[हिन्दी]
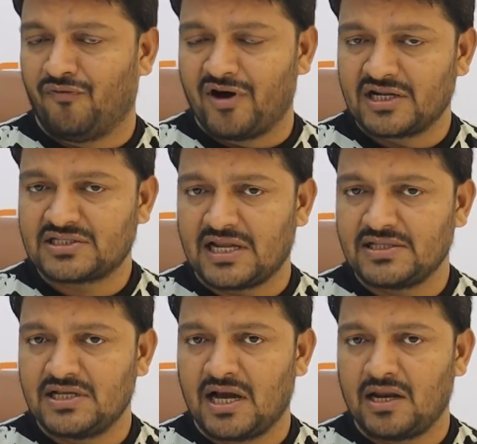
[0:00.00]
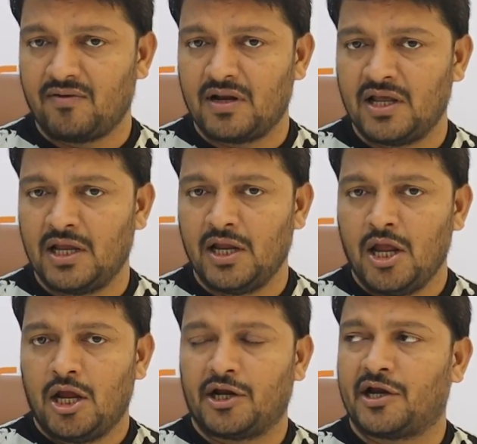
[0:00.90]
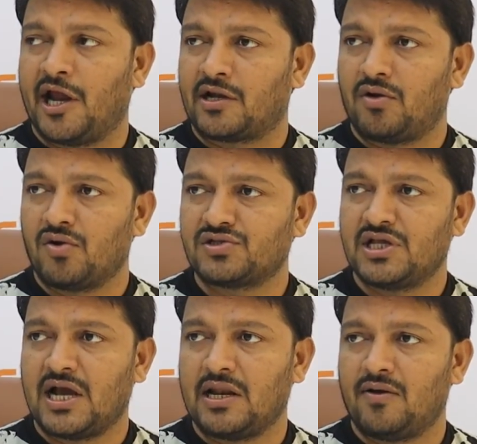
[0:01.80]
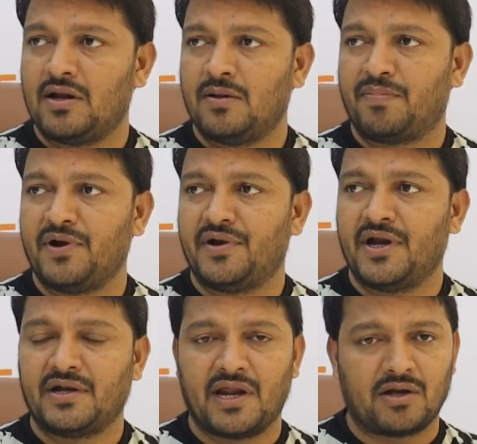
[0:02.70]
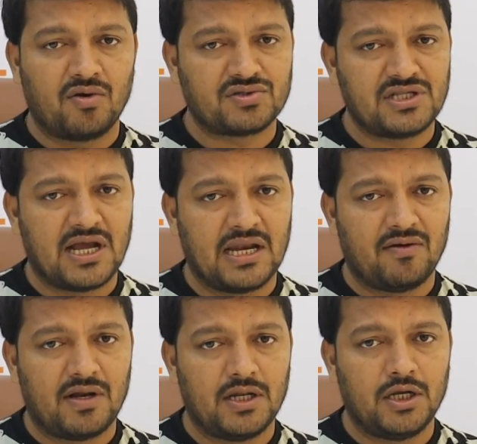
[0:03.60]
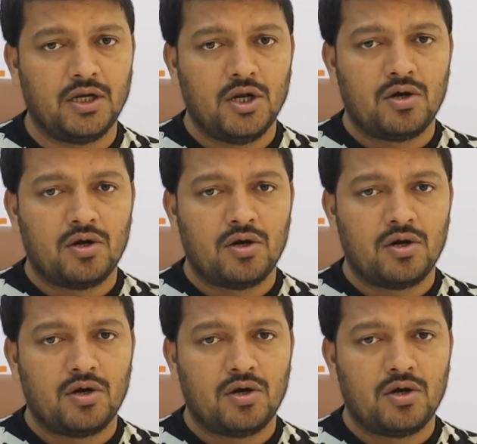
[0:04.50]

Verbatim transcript: वर्क साड़ीज दिखाने वाले है कैटलॉग्स दिखाने वाले हैं प्रिंटेड कैटलॉग्स दिखाने वाले हैं